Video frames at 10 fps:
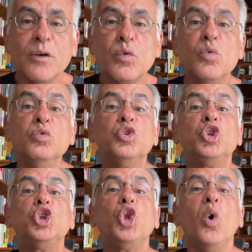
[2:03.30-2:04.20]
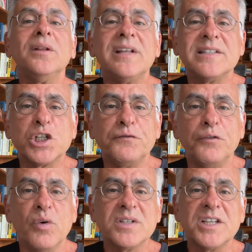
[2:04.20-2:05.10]
com todas as
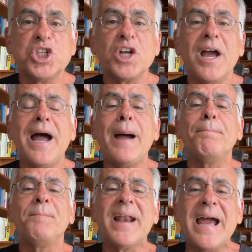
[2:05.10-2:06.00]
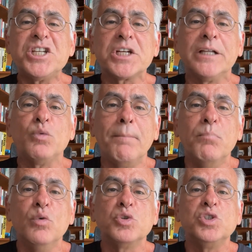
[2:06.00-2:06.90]
forças a prática do
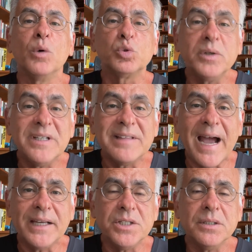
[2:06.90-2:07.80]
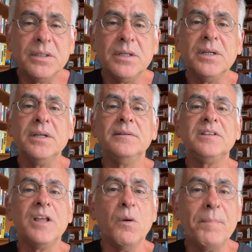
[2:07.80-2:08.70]
abuso de autoridade,
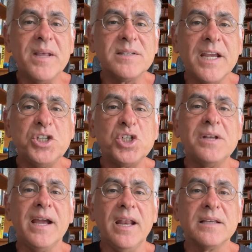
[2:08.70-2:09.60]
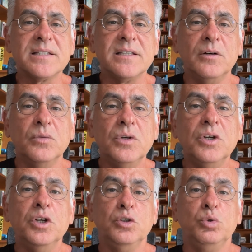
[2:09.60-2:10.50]
tão presente na relação
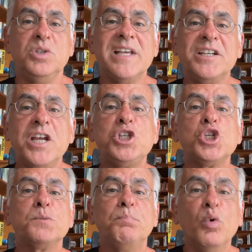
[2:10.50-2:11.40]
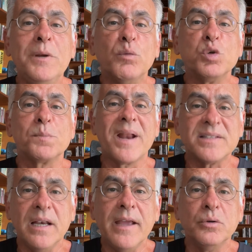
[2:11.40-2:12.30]
dos agentes públicos
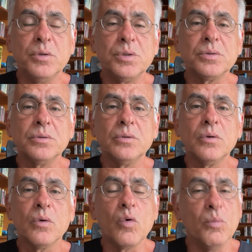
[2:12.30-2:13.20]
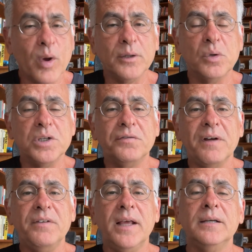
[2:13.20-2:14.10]
brasileiros com o morador de
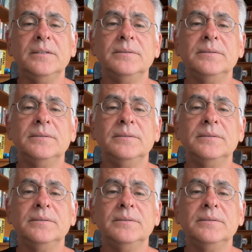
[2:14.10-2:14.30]
favela.